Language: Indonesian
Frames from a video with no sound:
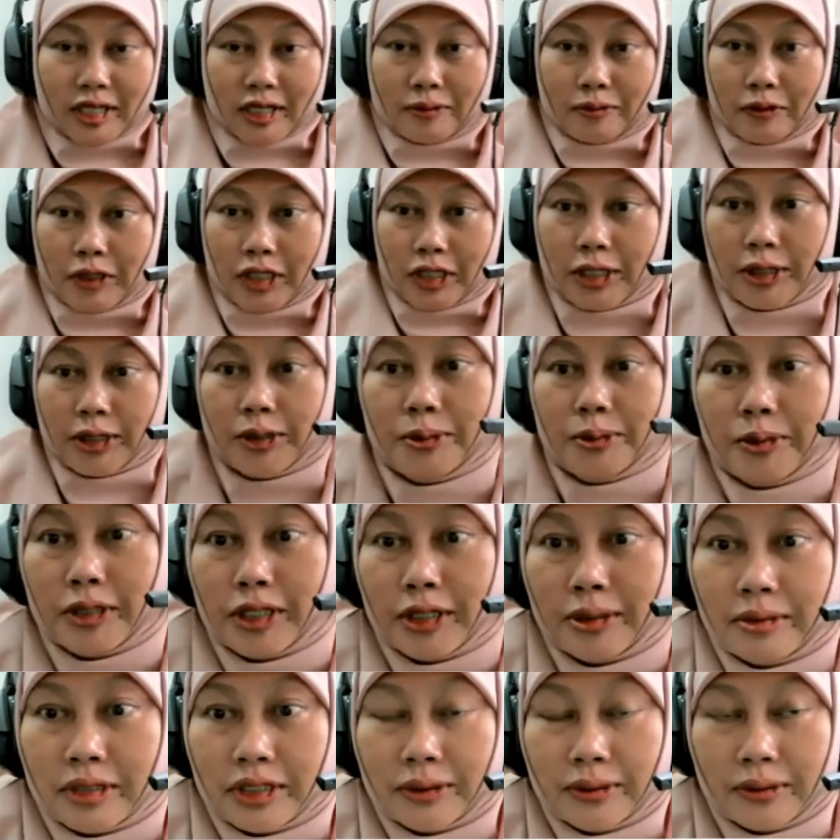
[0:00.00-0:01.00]
Assalamualaikum
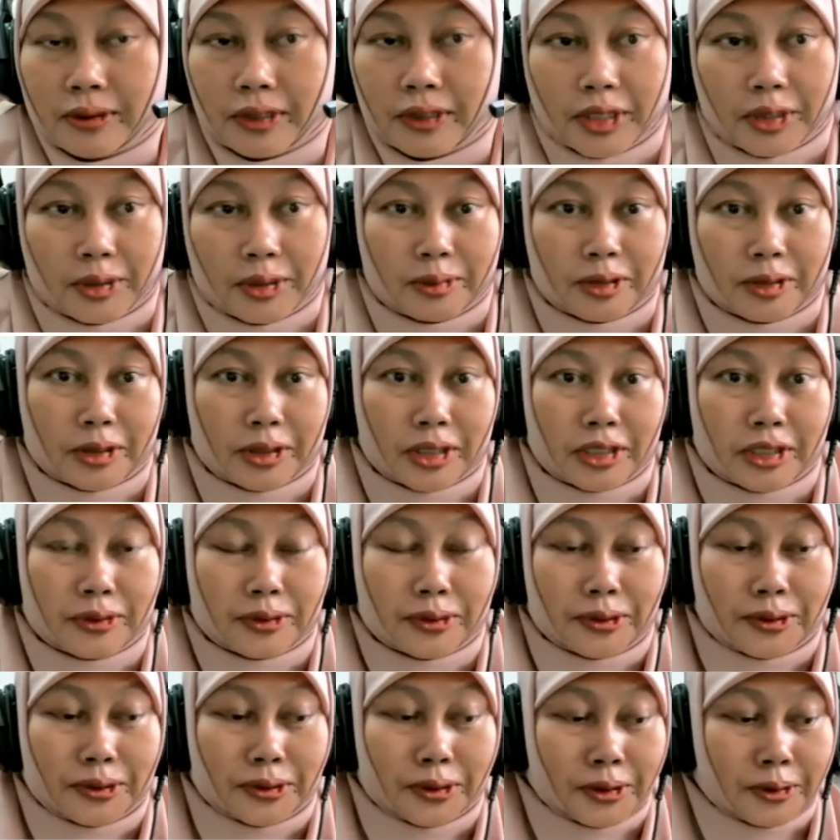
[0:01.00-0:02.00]
warahmatullahi
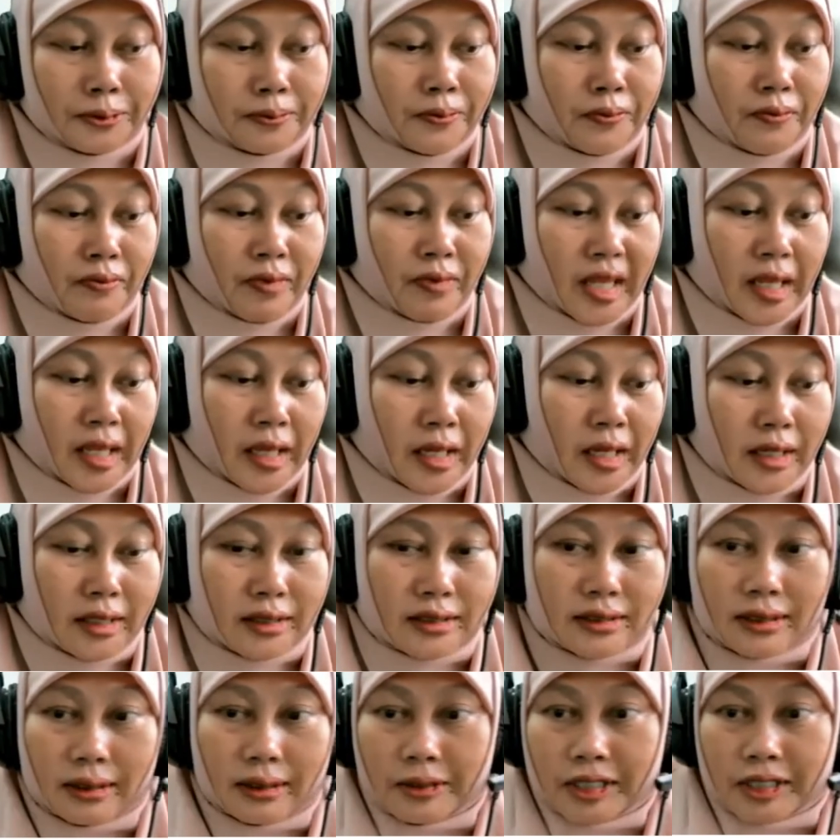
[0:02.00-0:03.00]
wabarakatuh.
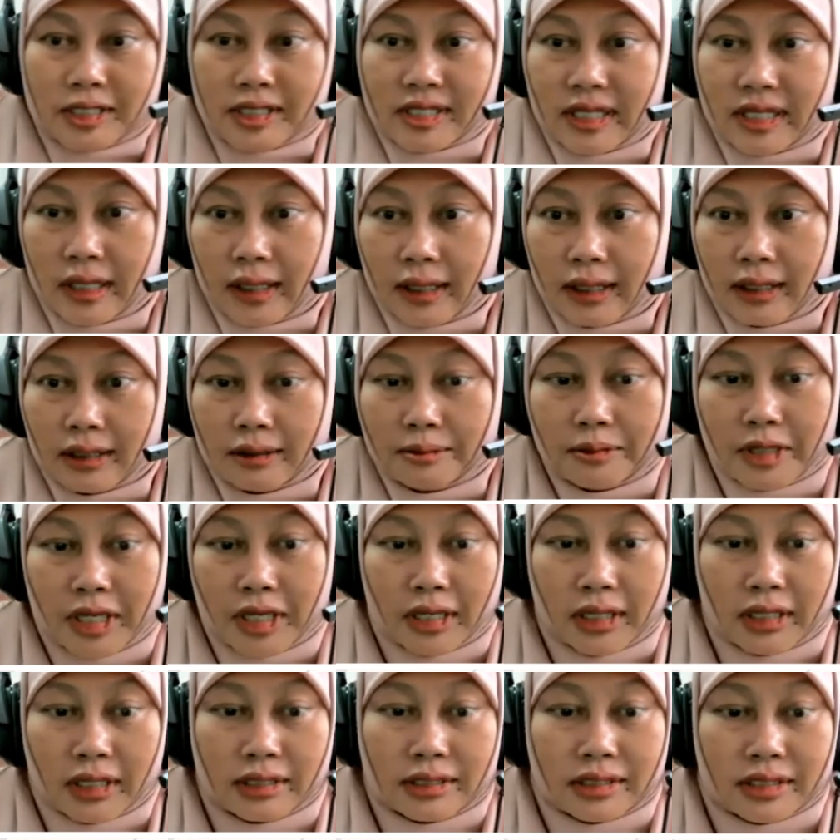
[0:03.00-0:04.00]
Selamat siang
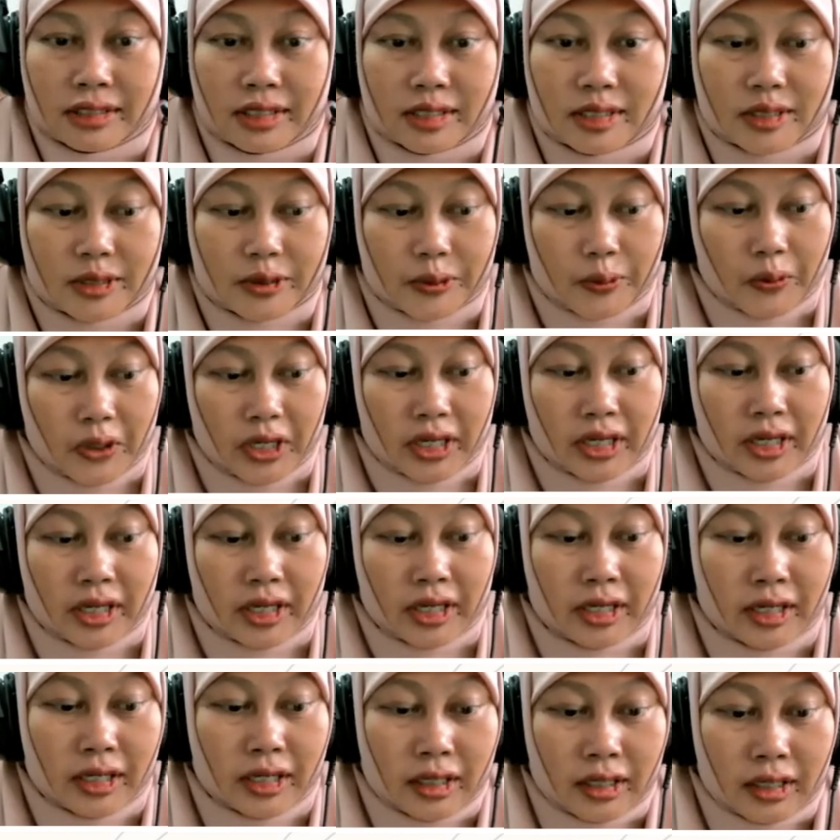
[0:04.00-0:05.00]

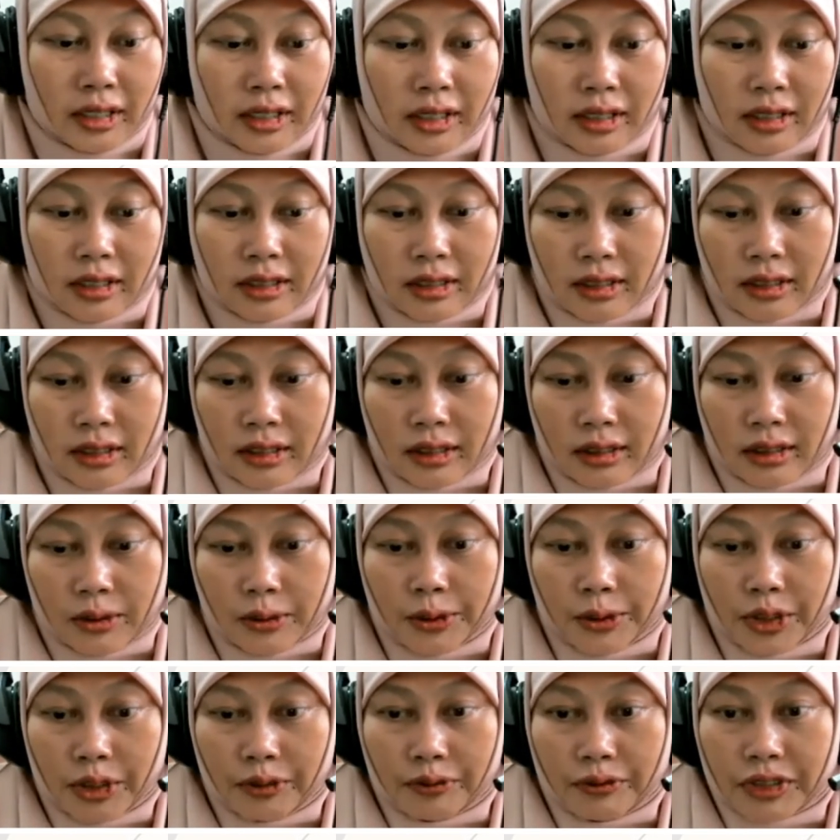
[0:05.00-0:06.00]
mahasiswa
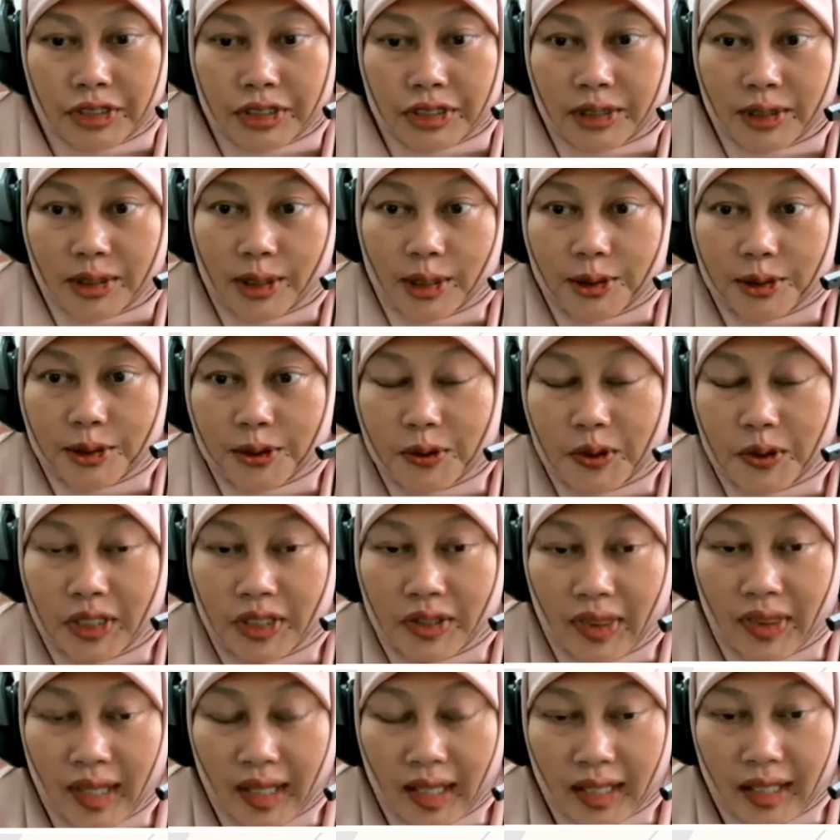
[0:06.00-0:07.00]
Universitas
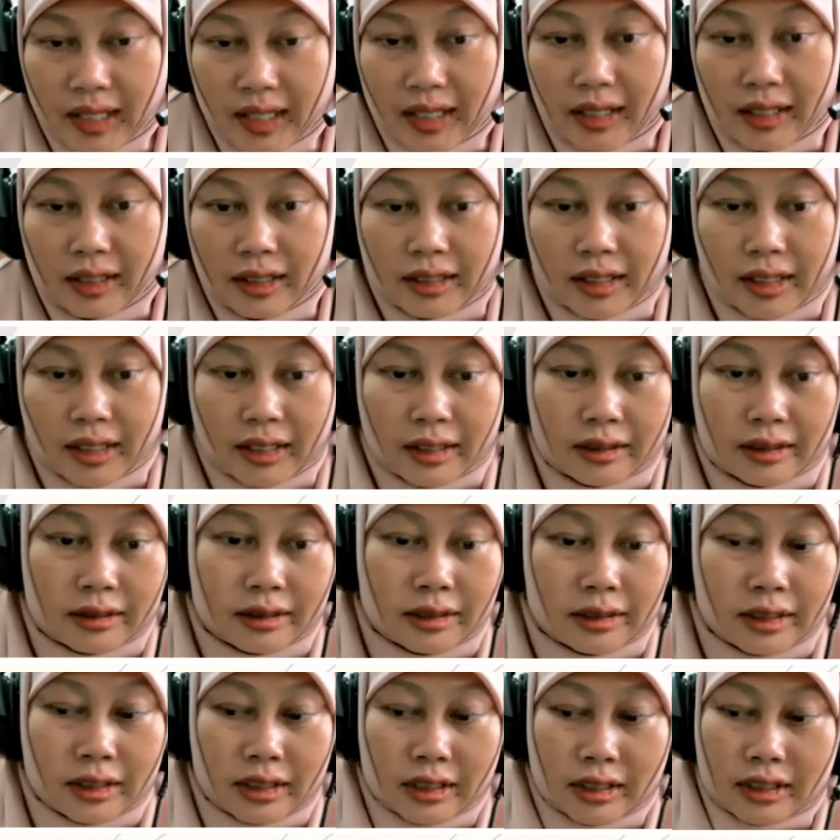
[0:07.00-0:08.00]
Juanda
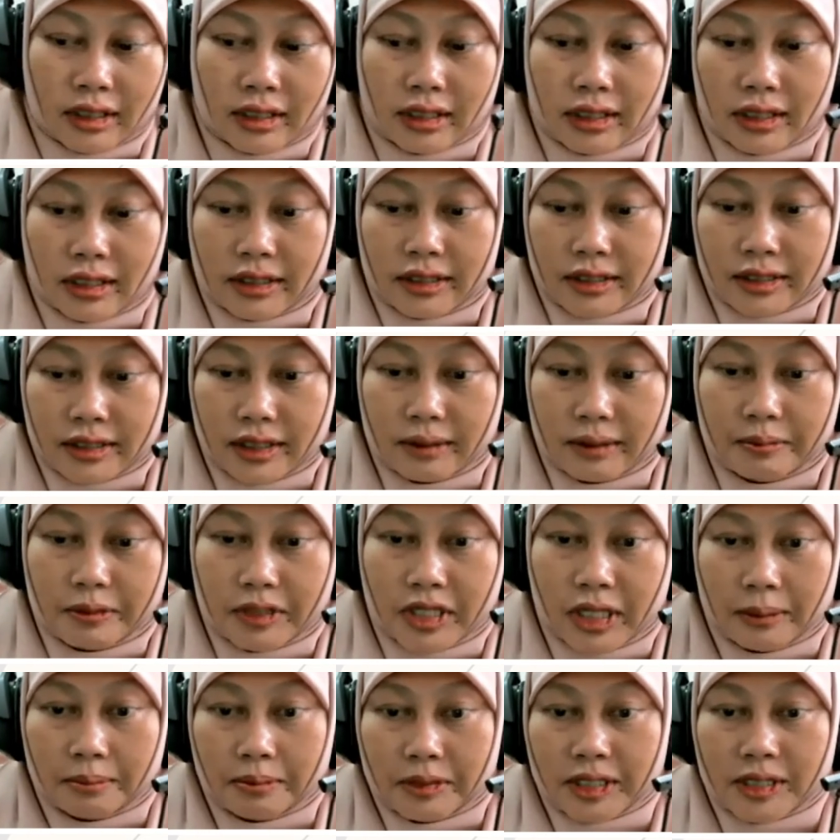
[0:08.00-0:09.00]
dan IISIP
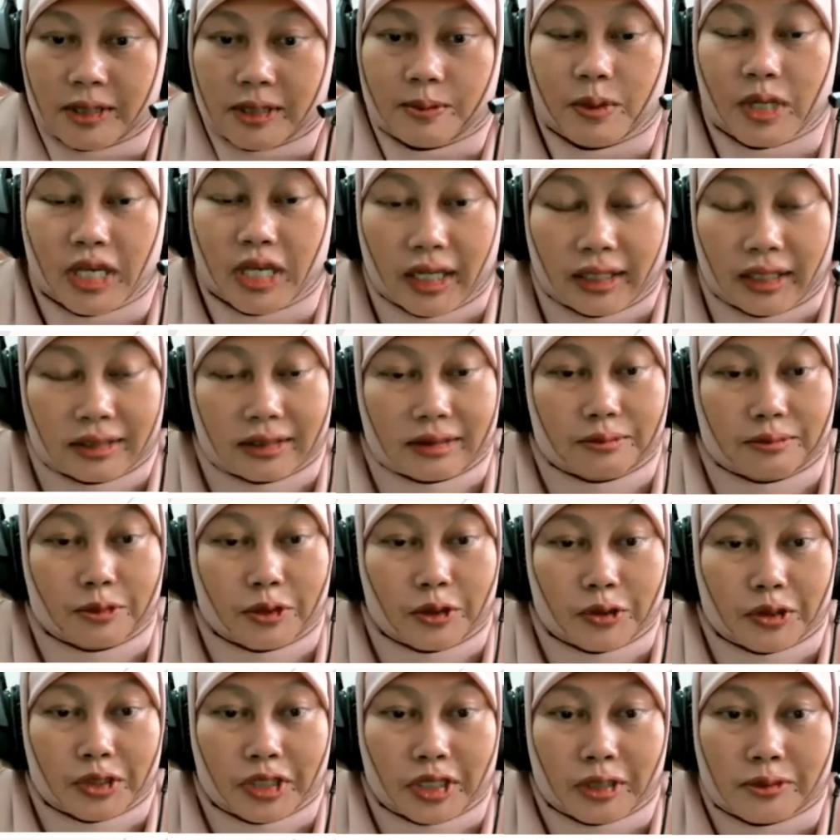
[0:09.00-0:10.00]
Yapisbiak,
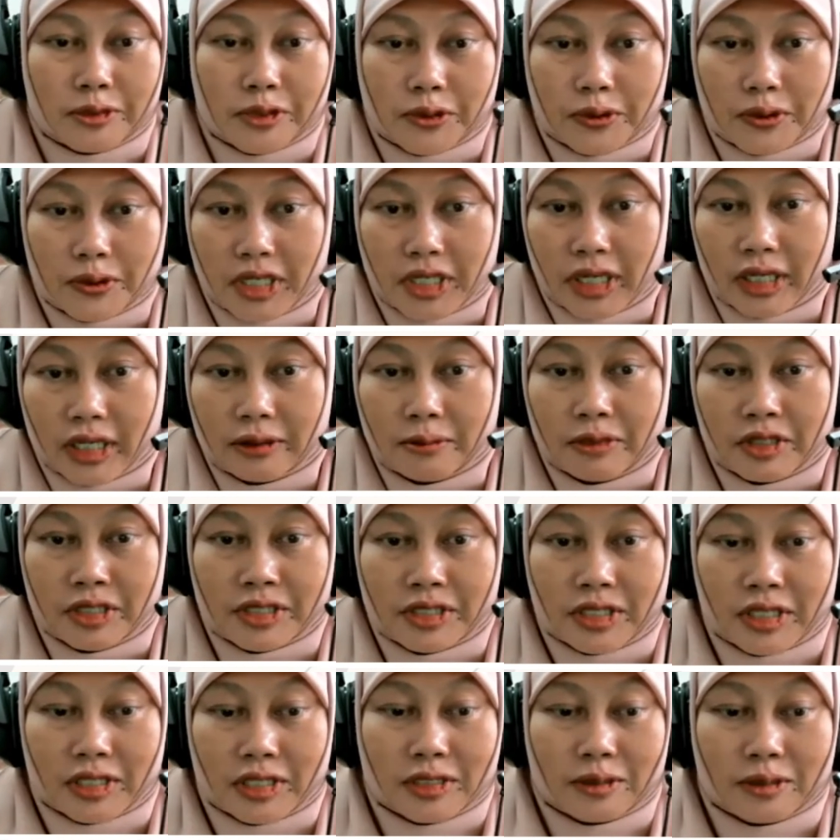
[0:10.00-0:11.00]
program studi
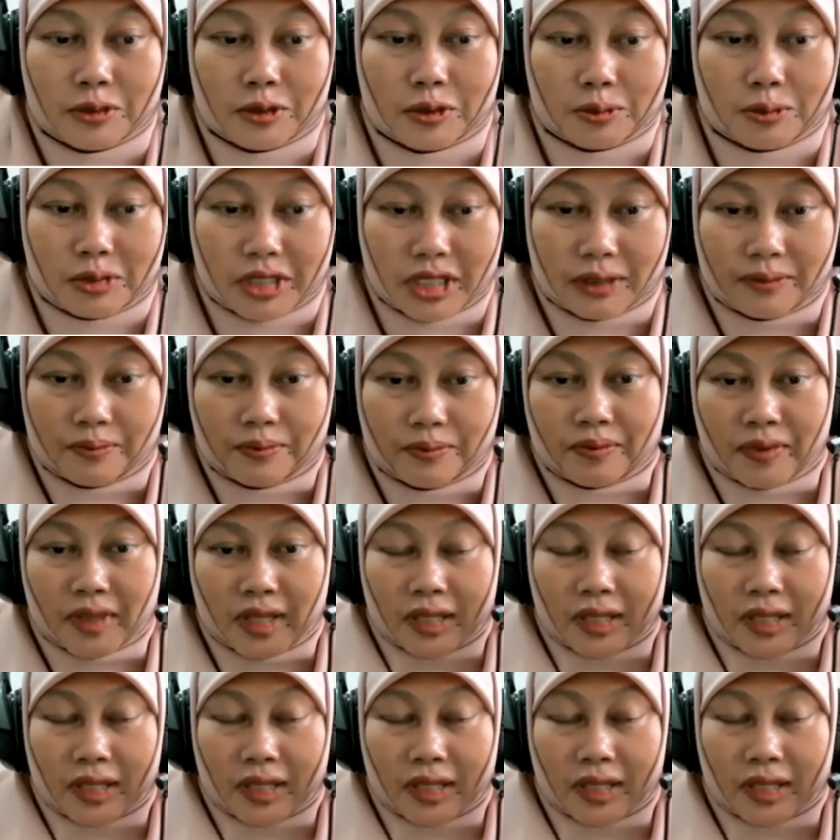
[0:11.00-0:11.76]
administrasi publik,